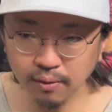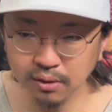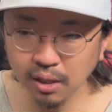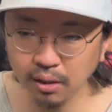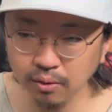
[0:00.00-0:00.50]
わ
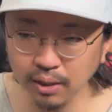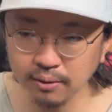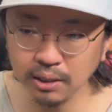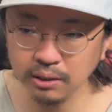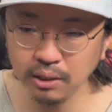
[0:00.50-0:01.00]
せの野
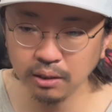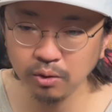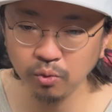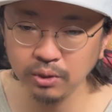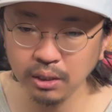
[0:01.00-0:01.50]
菜って
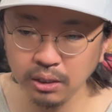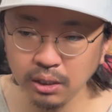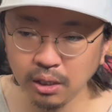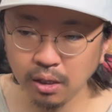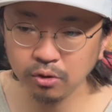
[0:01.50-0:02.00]
基本的
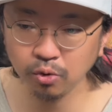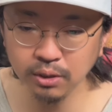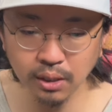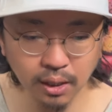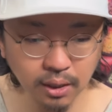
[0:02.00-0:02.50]
に食
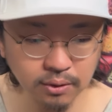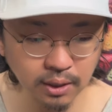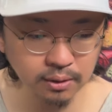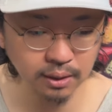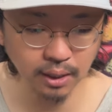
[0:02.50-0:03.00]
器洗い
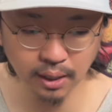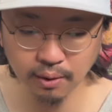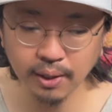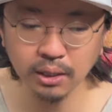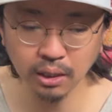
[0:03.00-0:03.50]
洗剤で洗
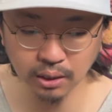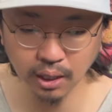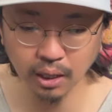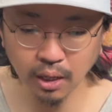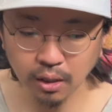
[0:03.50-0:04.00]
われて
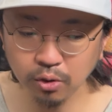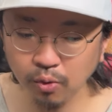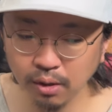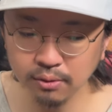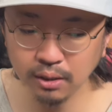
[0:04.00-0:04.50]
て
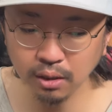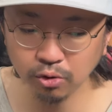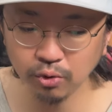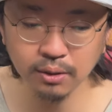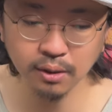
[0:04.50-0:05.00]
漂白剤で
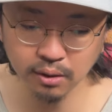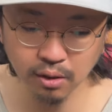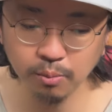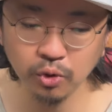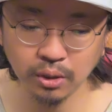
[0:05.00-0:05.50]
除菌されて
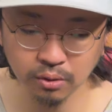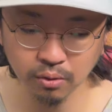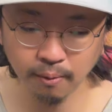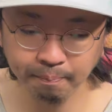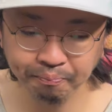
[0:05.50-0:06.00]
るものなんです
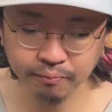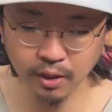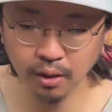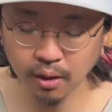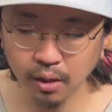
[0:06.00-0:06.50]
よ
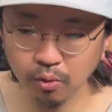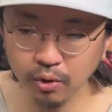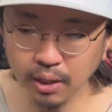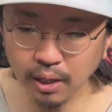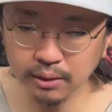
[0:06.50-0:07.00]
でこ
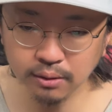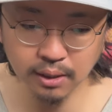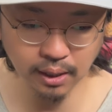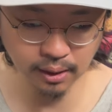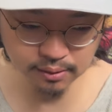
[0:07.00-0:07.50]
れが果たし
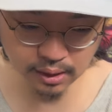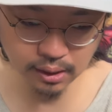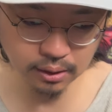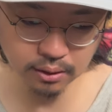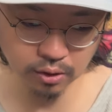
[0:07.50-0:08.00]
て安全
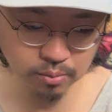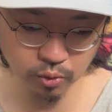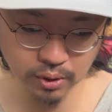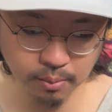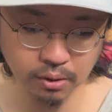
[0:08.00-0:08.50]
かっていう
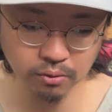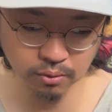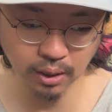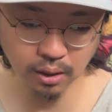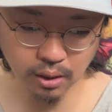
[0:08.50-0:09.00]
問題もあるんです
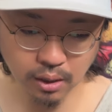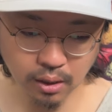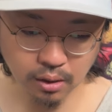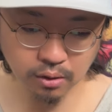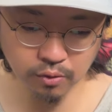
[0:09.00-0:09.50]
よね
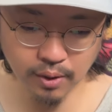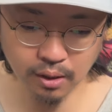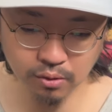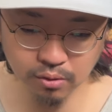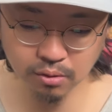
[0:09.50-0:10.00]
いわ
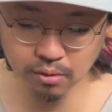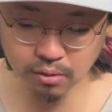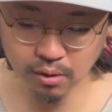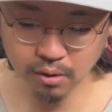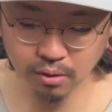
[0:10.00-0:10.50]
ゆる
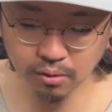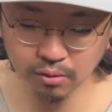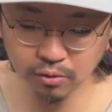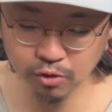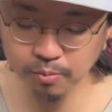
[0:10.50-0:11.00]

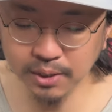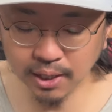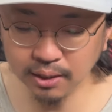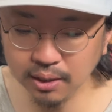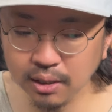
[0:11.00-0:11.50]
組
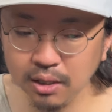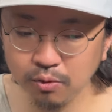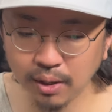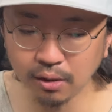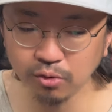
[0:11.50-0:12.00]
合的に
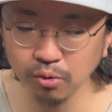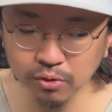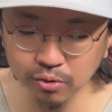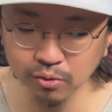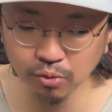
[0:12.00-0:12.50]
は食
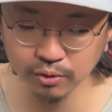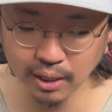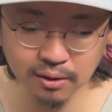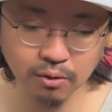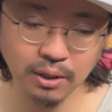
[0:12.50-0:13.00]
中毒を
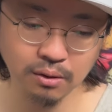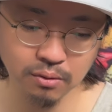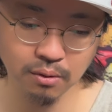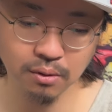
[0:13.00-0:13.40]
出したくないんですよ